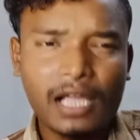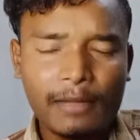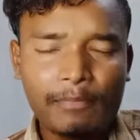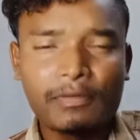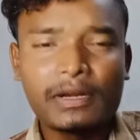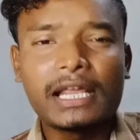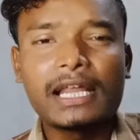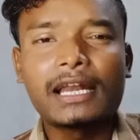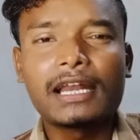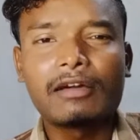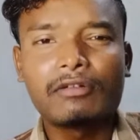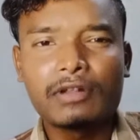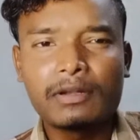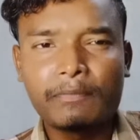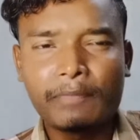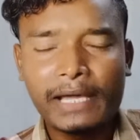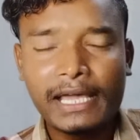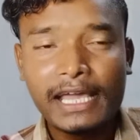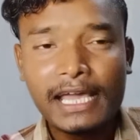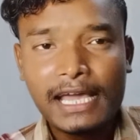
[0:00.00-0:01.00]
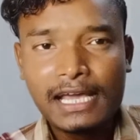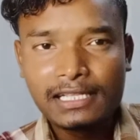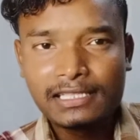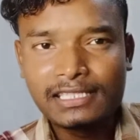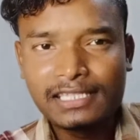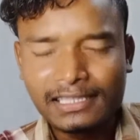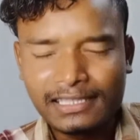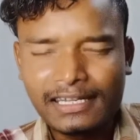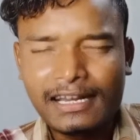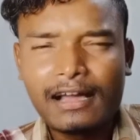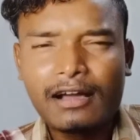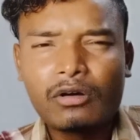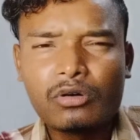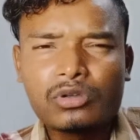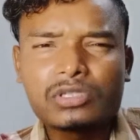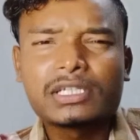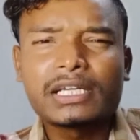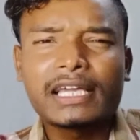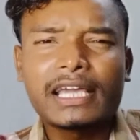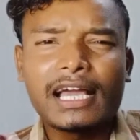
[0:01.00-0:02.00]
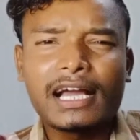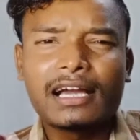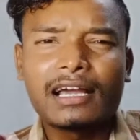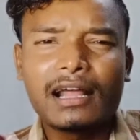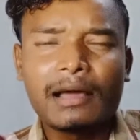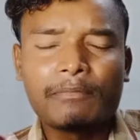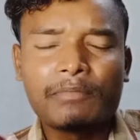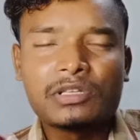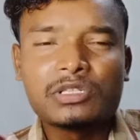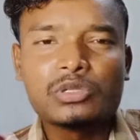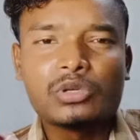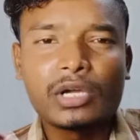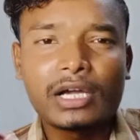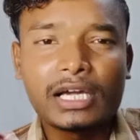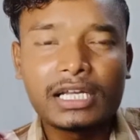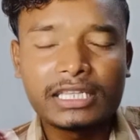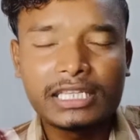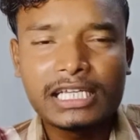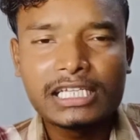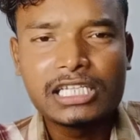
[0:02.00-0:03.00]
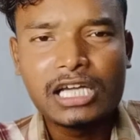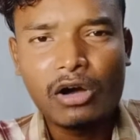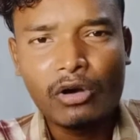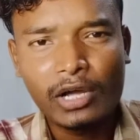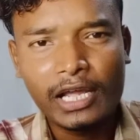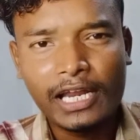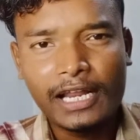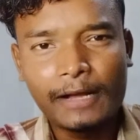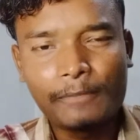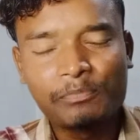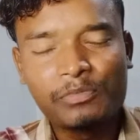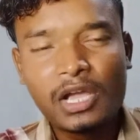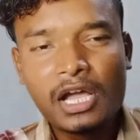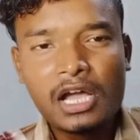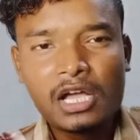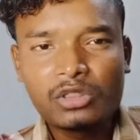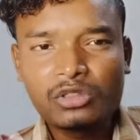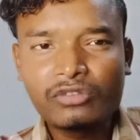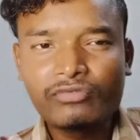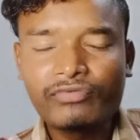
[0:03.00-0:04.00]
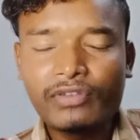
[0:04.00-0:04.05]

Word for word: अपने लेवल पे जितना हो सके अगर आप इंजॉय करते जाओगे ना तो